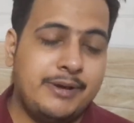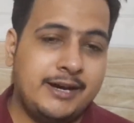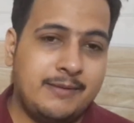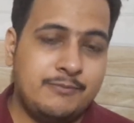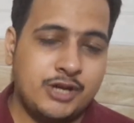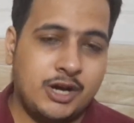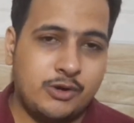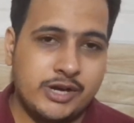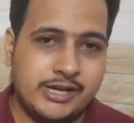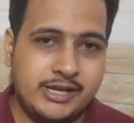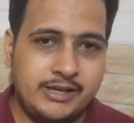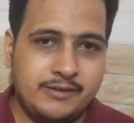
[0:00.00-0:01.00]
बट यहाँ पर
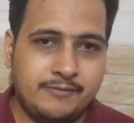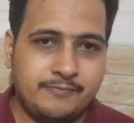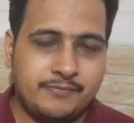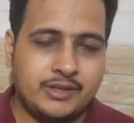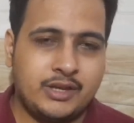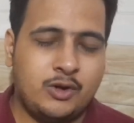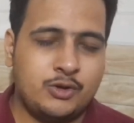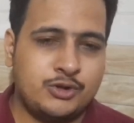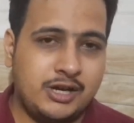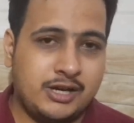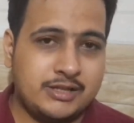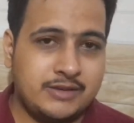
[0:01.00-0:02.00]
अगर आप जाओगे कि
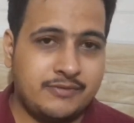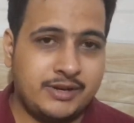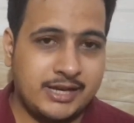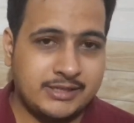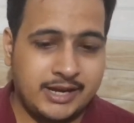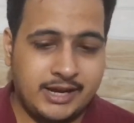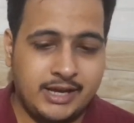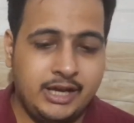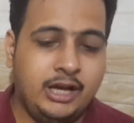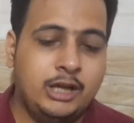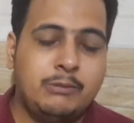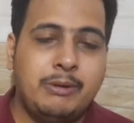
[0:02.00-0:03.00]
ऑस्ट्रेलिया का सफ़र
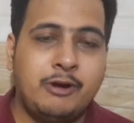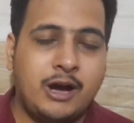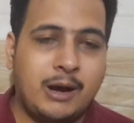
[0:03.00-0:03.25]
कैसा रहा है